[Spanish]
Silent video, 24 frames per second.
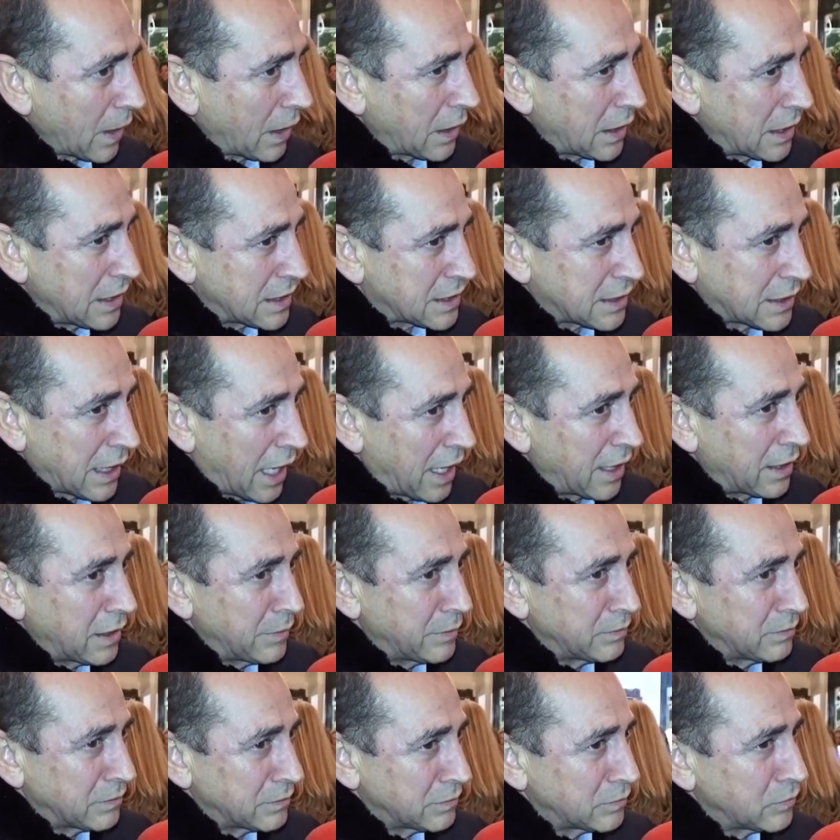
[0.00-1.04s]
quizás
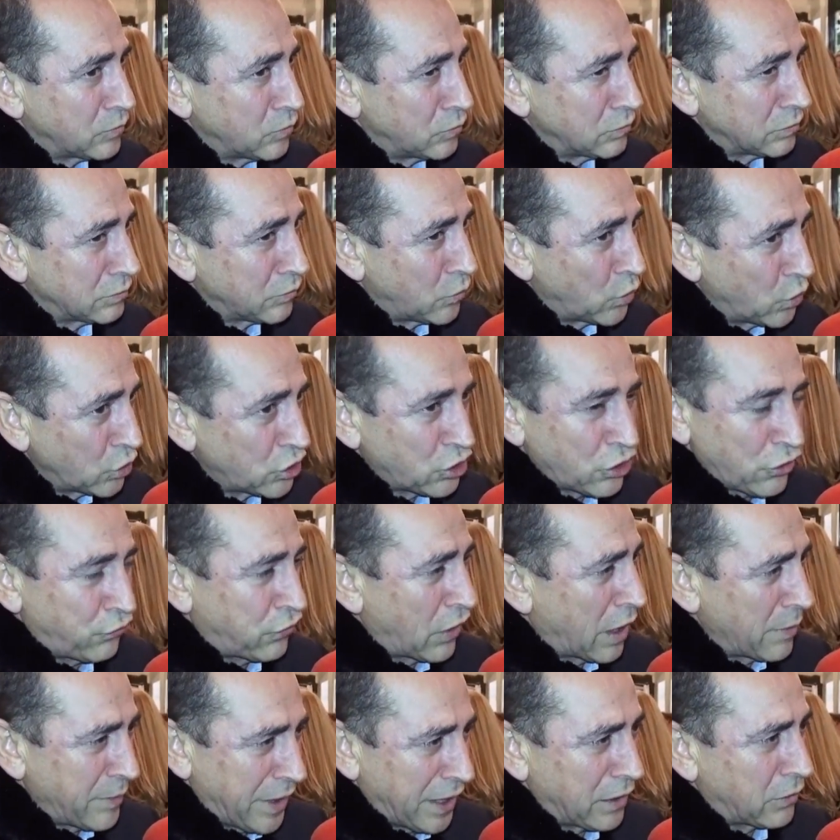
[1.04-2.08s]
muchos
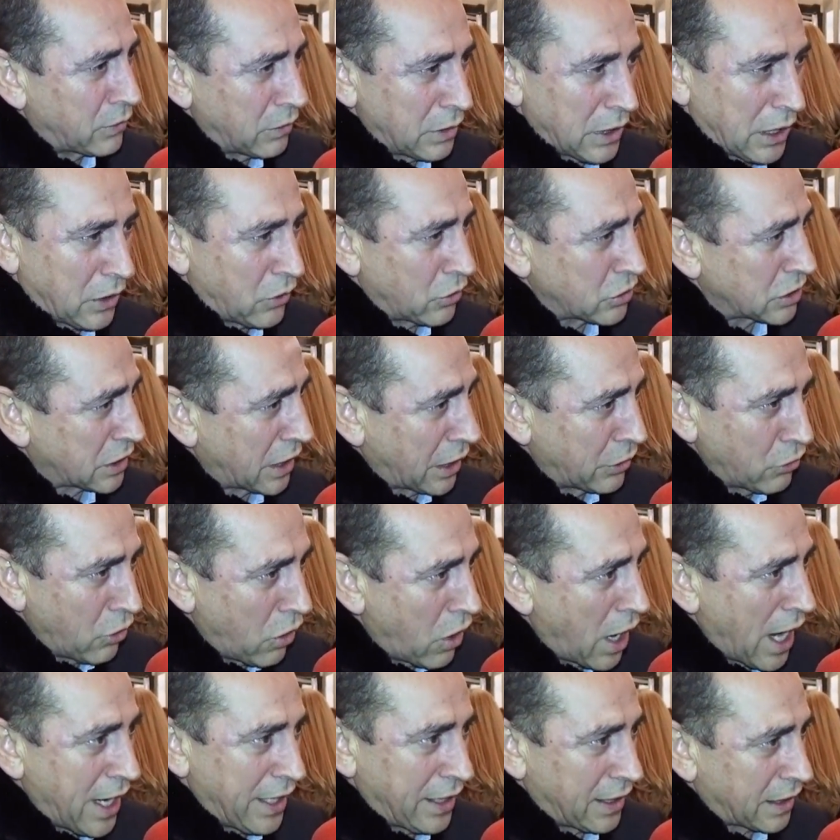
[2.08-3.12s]
flamencos en la costa,
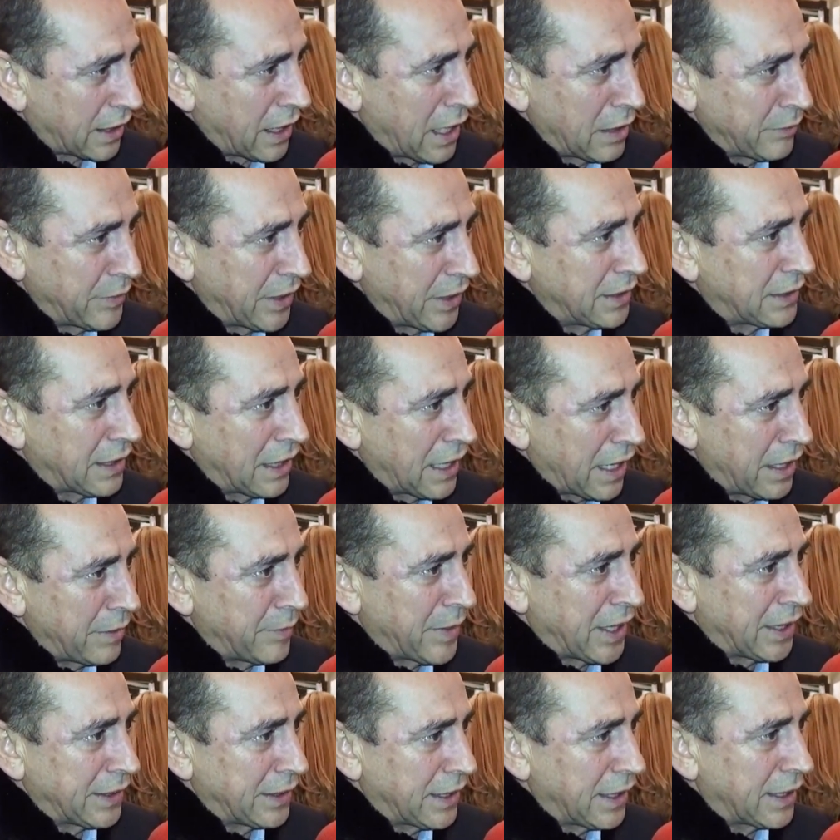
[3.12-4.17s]
no hay realmente la
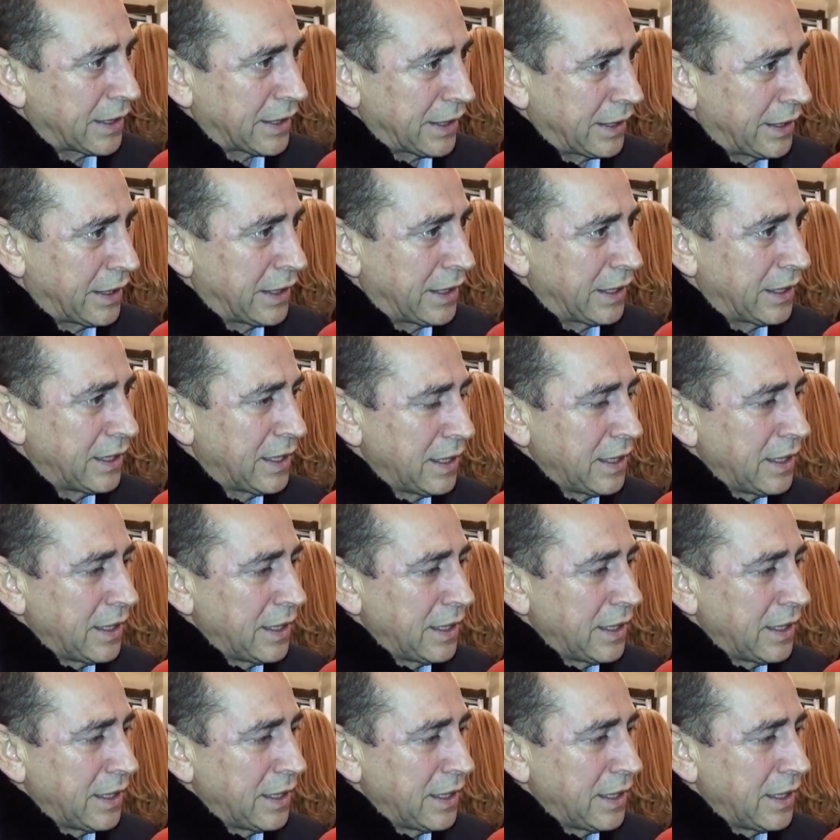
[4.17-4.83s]
demanda que